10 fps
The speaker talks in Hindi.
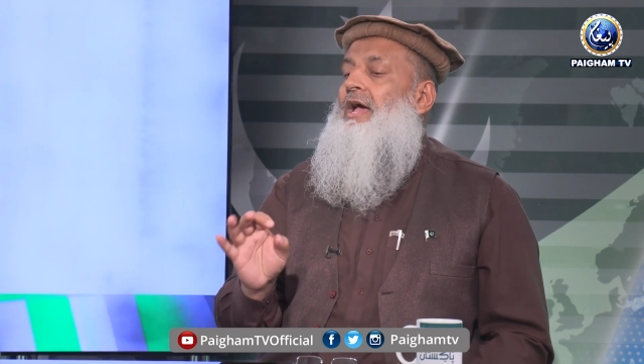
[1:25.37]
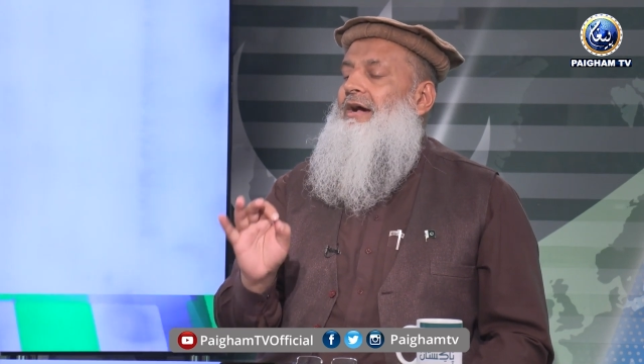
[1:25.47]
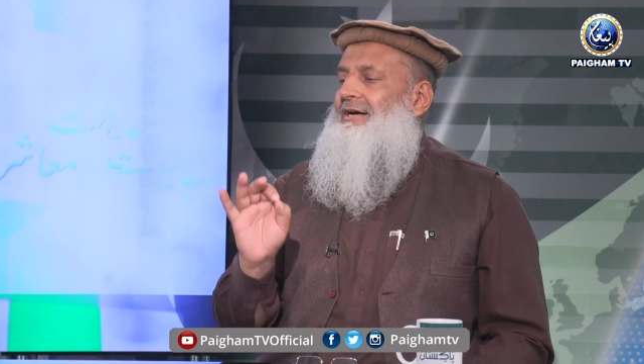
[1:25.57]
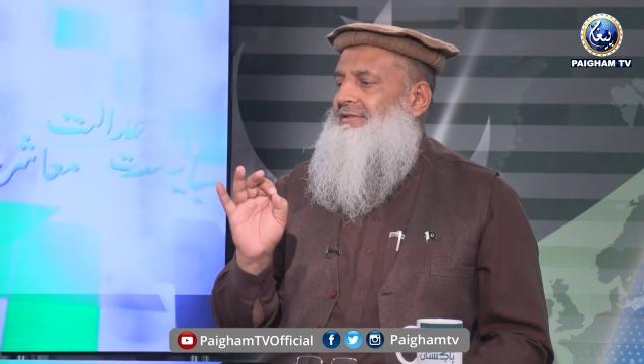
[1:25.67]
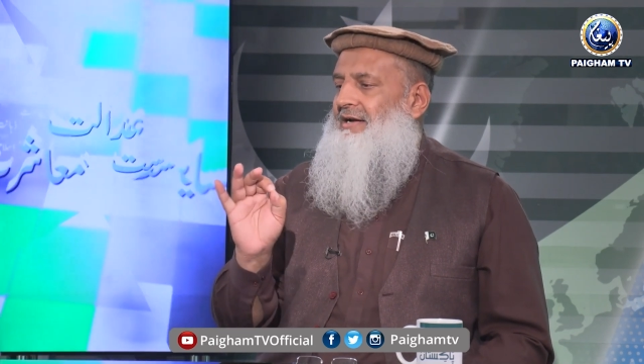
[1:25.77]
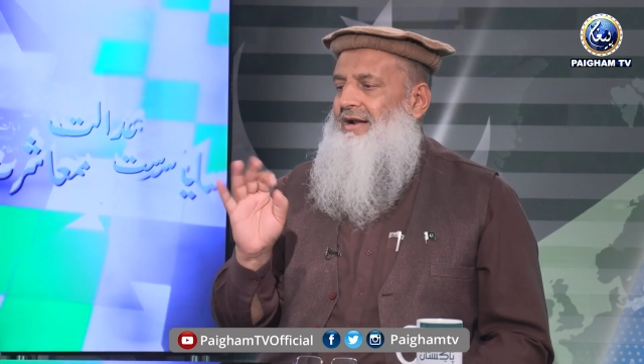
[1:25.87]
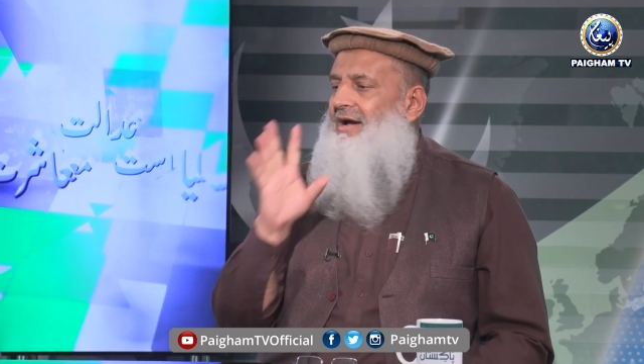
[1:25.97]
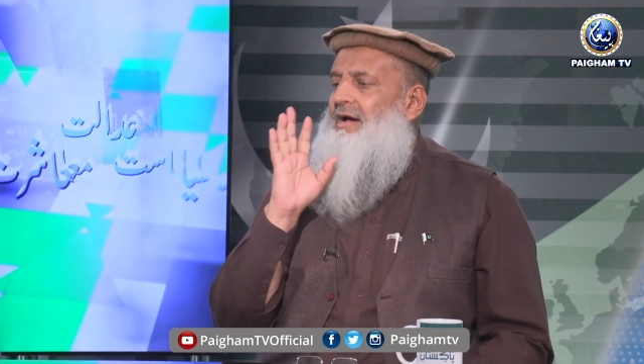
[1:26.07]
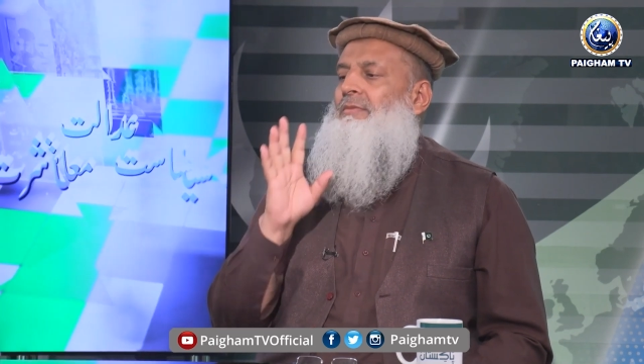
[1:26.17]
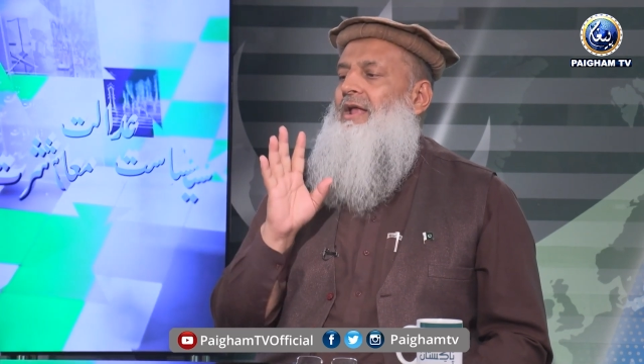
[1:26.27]

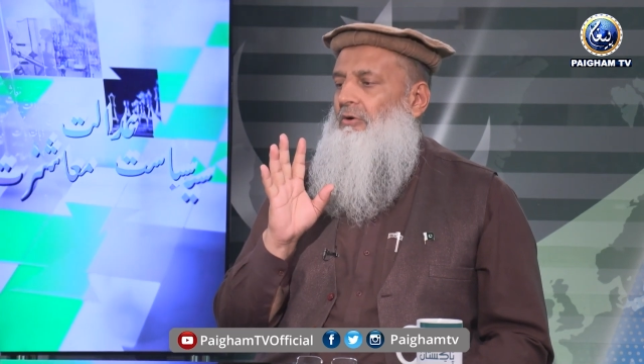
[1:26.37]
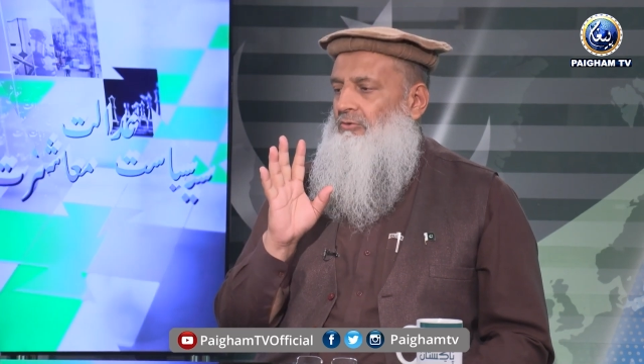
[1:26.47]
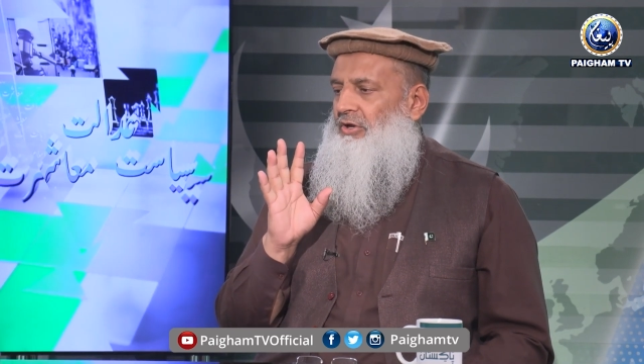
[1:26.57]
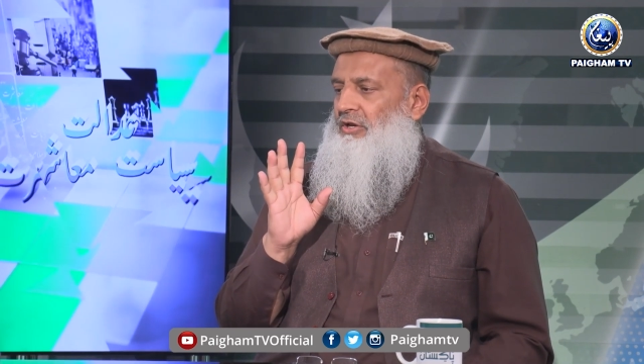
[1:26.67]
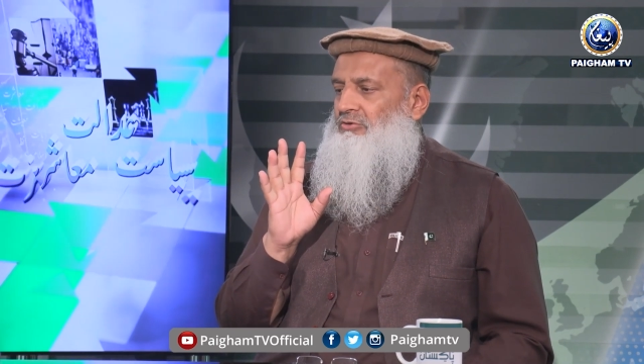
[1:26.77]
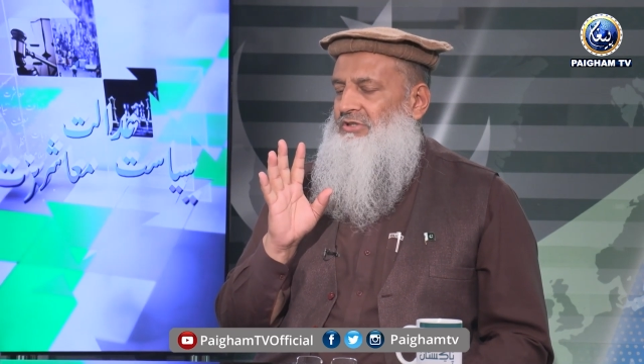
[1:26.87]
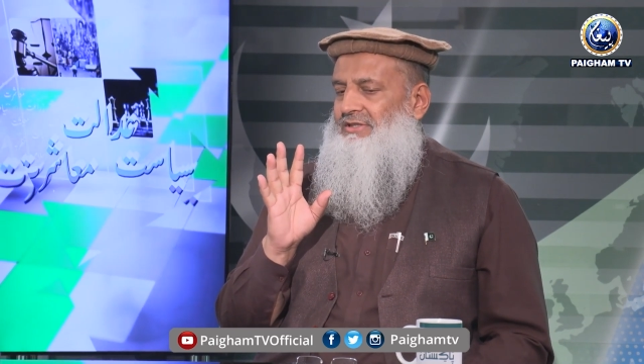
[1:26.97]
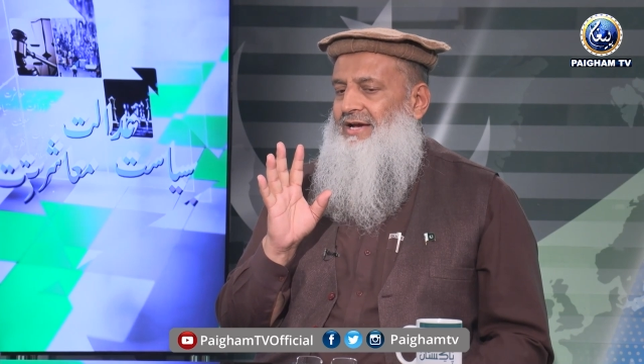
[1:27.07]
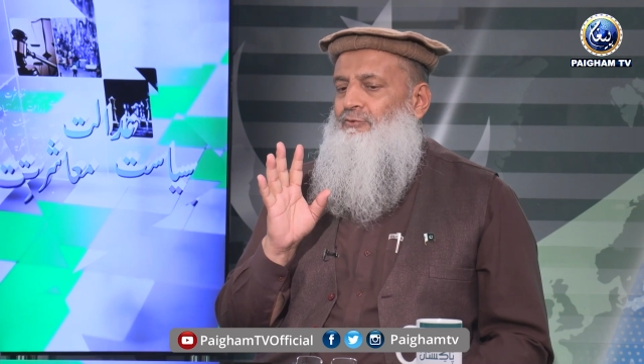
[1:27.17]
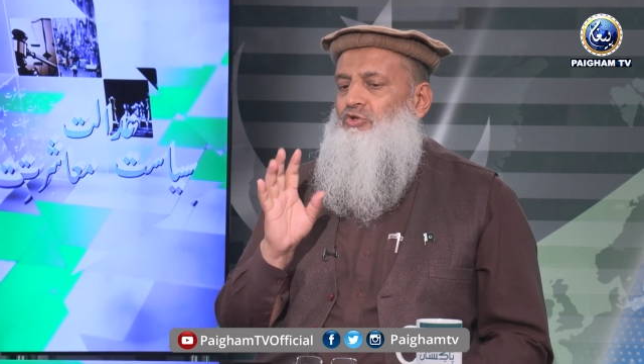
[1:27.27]
ख़तरनाक हमला और कोई नहीं हो
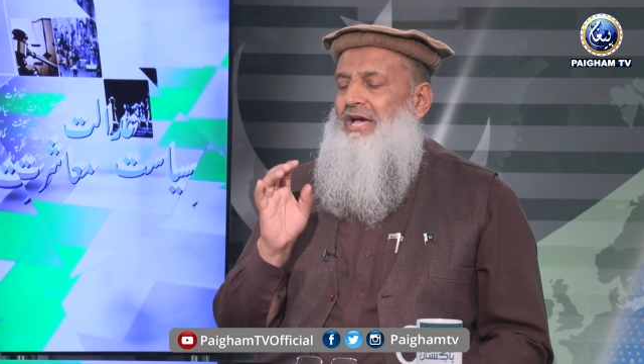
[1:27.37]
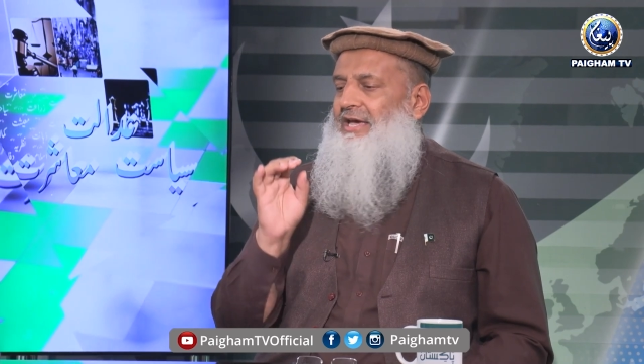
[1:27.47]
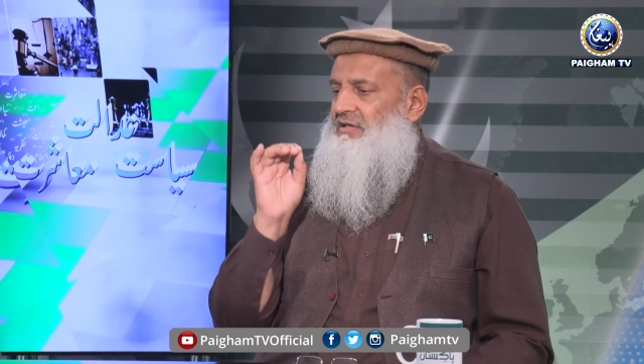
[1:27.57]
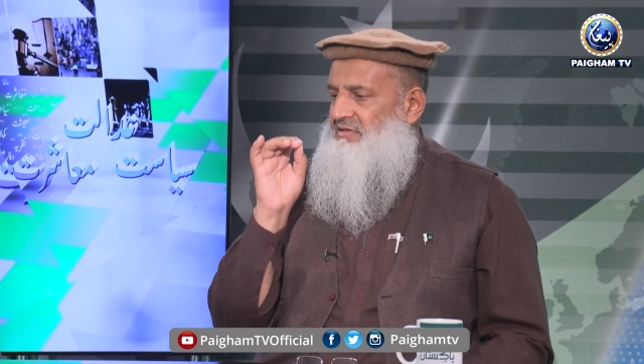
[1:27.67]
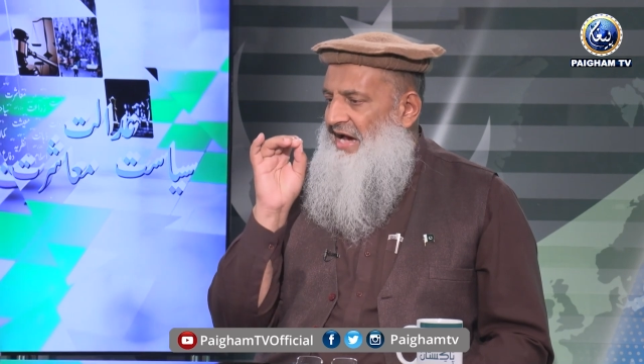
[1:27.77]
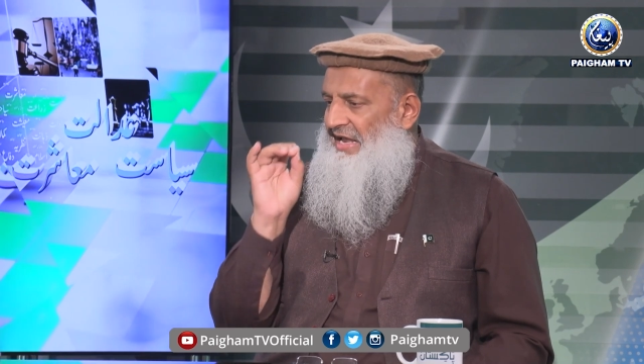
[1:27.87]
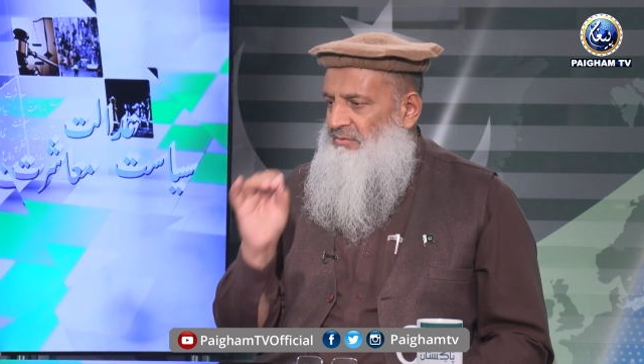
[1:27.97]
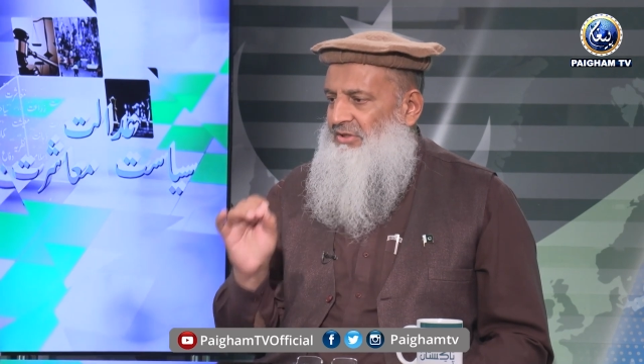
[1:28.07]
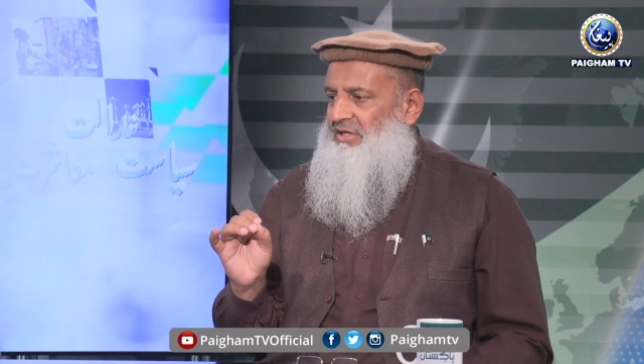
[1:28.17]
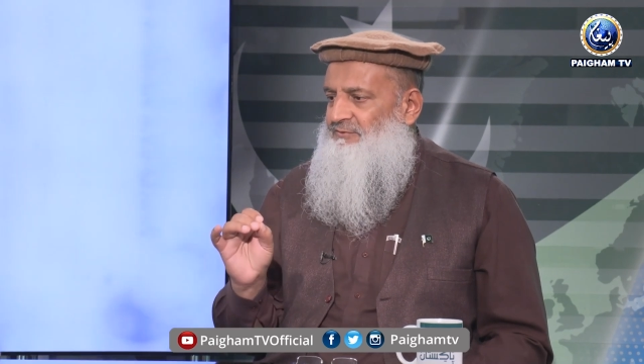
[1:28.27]
सकता वो चाहे किसी
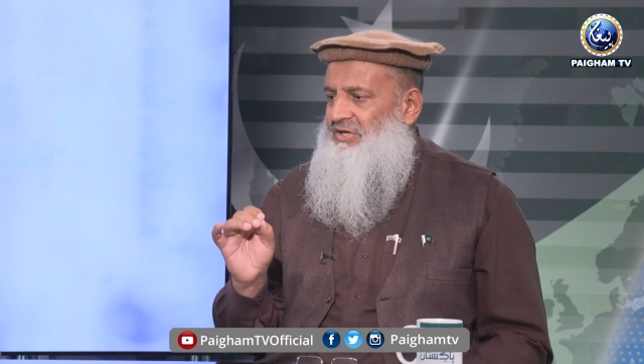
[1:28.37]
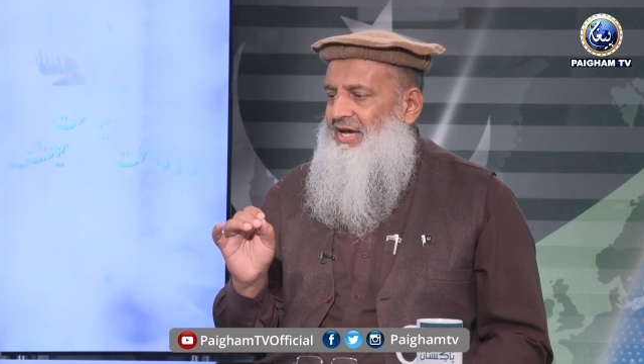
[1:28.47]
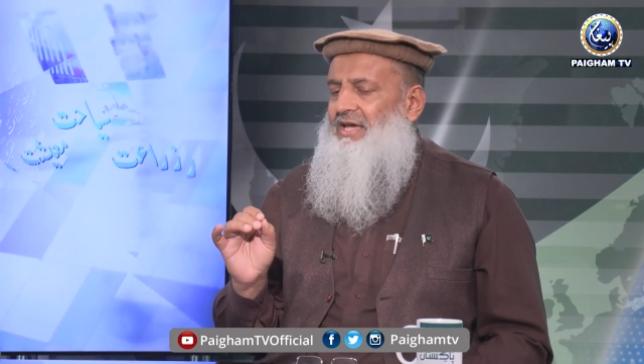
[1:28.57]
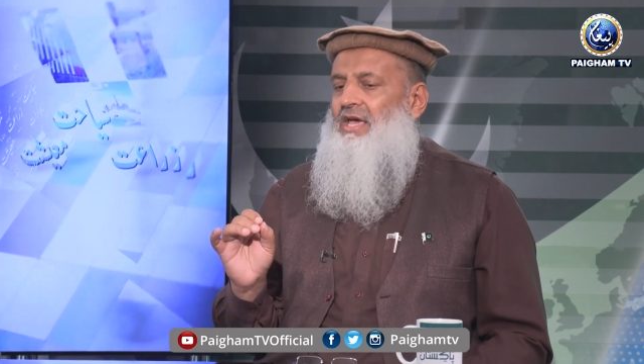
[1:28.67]
आलिम की तरफ से आए